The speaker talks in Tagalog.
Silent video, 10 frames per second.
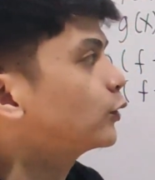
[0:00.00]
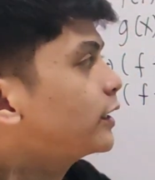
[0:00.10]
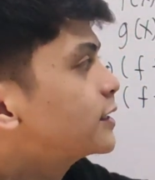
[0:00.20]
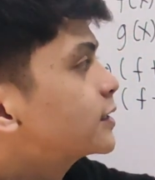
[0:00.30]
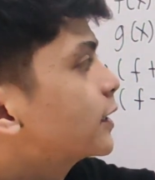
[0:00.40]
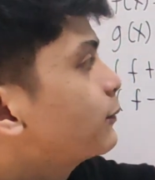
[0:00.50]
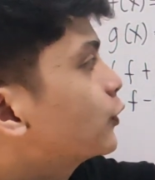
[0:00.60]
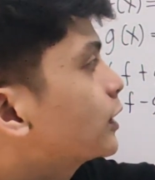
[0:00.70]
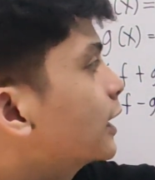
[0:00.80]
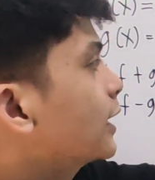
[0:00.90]

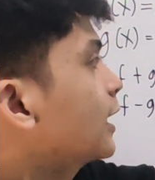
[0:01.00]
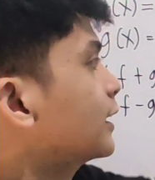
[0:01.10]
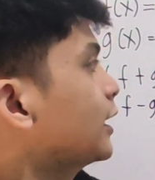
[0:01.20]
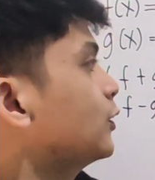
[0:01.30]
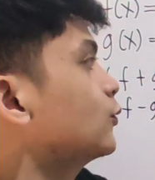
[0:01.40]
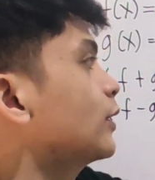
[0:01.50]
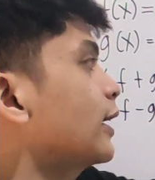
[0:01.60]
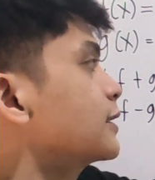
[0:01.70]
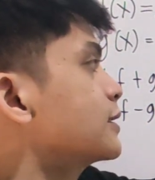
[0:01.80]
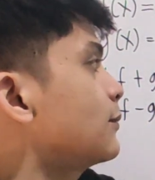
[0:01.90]
dinistribute lang natin yung
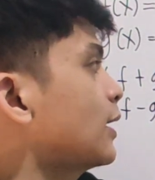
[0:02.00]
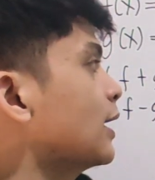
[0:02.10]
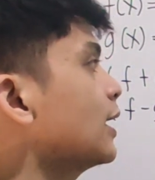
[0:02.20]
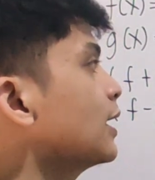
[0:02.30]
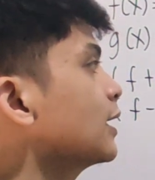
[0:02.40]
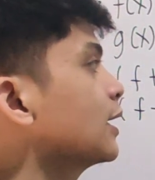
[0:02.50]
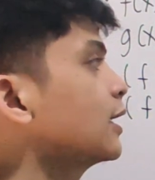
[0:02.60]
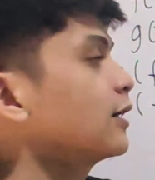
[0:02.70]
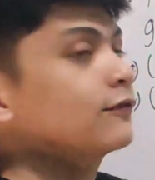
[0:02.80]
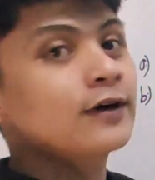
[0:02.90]
x sa mga
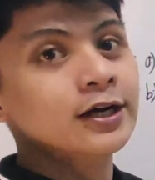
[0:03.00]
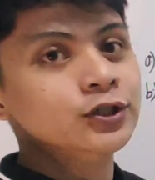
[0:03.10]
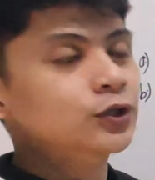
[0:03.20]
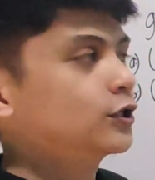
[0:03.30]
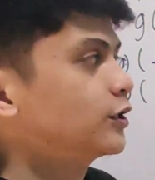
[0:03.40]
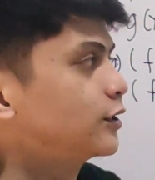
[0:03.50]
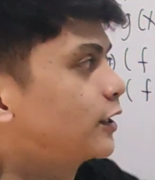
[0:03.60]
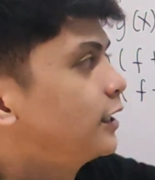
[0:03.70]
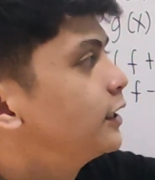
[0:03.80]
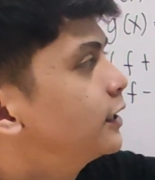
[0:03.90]
function.
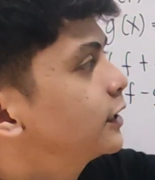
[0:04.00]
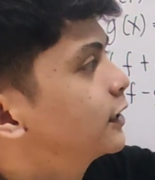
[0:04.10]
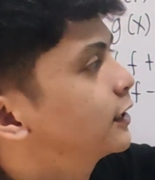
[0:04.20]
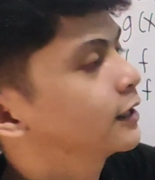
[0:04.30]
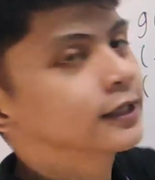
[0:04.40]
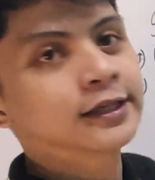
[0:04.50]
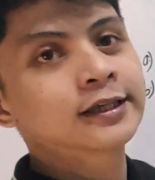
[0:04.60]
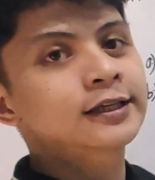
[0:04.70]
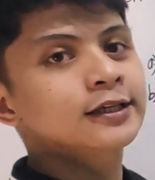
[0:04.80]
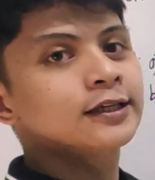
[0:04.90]
Okay?
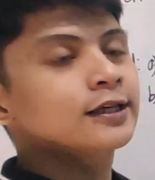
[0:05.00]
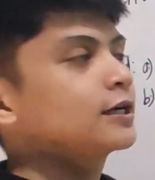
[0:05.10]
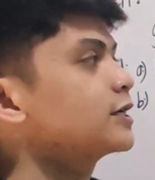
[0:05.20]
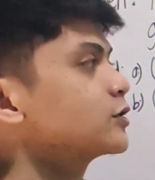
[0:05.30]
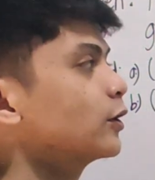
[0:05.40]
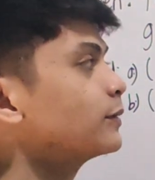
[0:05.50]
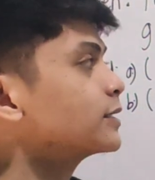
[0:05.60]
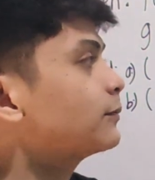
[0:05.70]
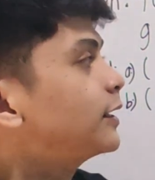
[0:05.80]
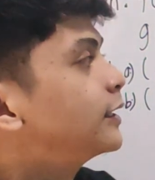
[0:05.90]
So, ibig
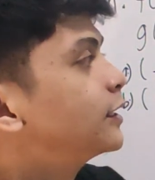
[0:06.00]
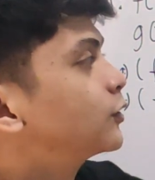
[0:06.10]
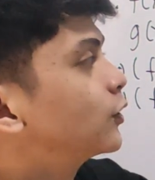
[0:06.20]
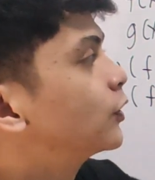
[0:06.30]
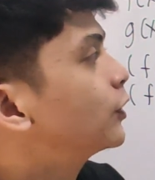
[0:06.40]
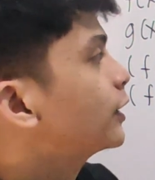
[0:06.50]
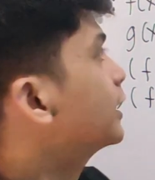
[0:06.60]
sabihin nito,